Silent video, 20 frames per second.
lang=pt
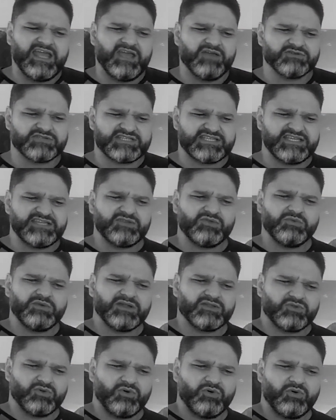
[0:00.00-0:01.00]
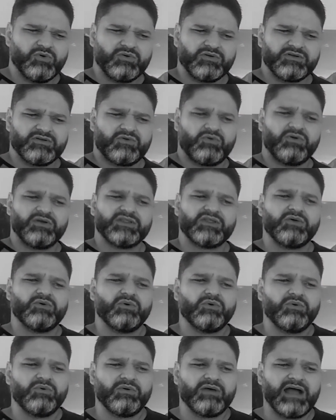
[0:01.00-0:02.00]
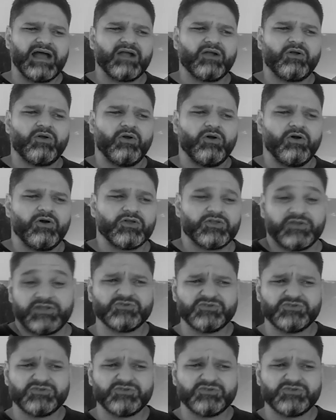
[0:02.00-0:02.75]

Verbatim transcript: eu sinto uma dor quando eu acordo.